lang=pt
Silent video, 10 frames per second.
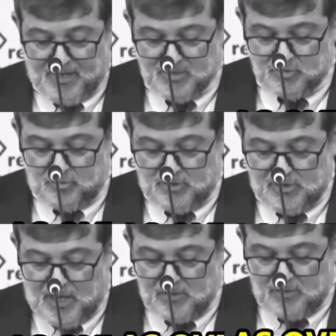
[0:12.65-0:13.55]

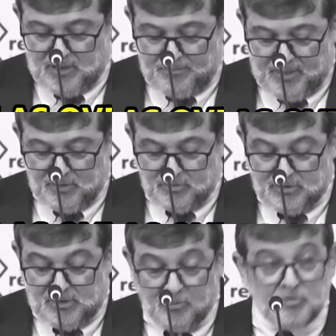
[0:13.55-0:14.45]
pastoreai o rebanho
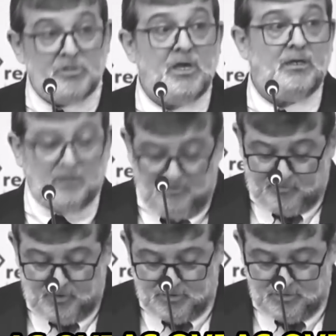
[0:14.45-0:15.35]
de Deus que há
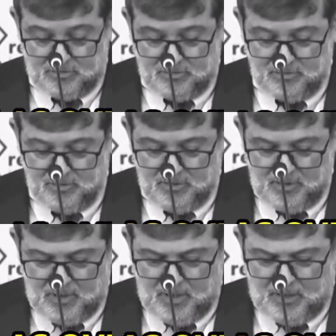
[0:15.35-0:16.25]
entre vós,
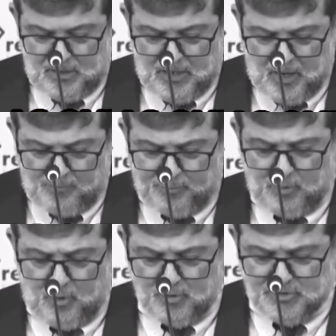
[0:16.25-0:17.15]
não
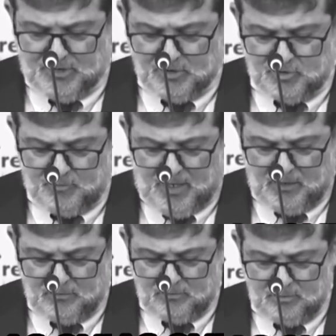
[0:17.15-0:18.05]
por
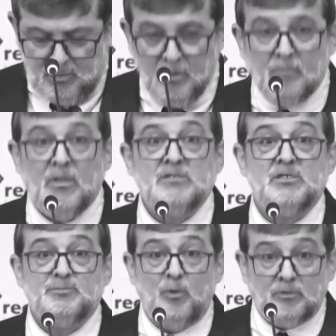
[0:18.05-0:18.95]
constrangimento,
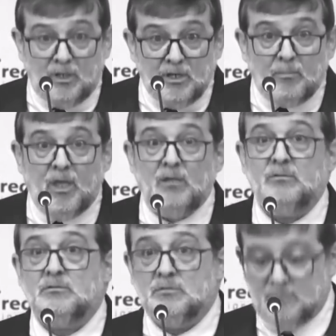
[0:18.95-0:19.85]
mas
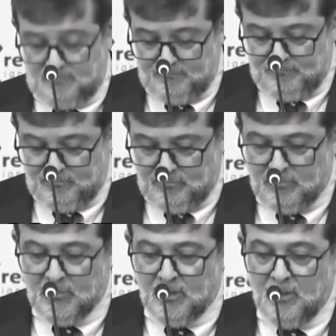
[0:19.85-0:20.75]
espontaneamente.
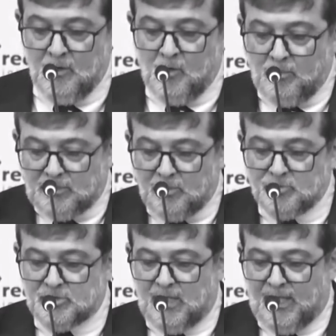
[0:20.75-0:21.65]
Como
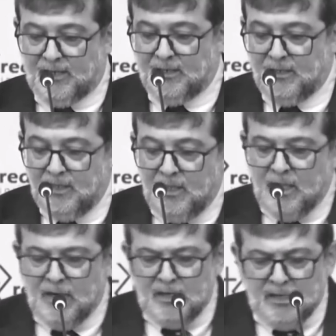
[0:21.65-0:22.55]
Deus quer,
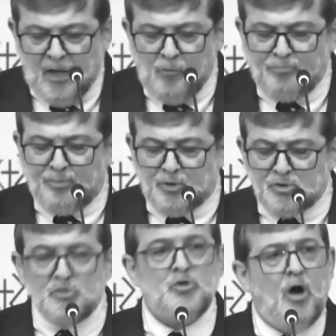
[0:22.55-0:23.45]
não por
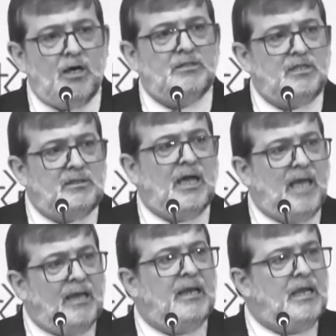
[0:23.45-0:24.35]
sorte da
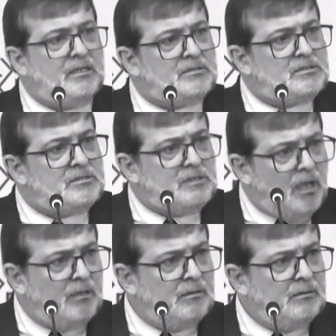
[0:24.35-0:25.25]
ganância,